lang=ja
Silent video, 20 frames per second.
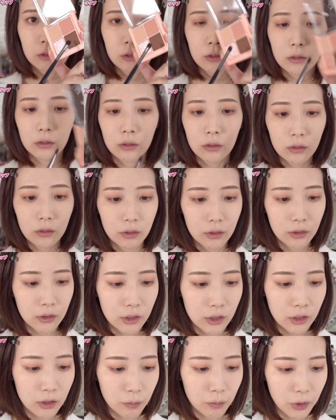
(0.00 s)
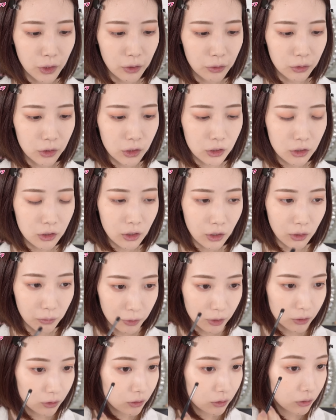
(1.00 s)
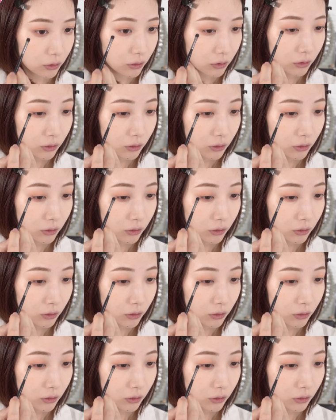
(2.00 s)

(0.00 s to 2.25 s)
を締め色に使います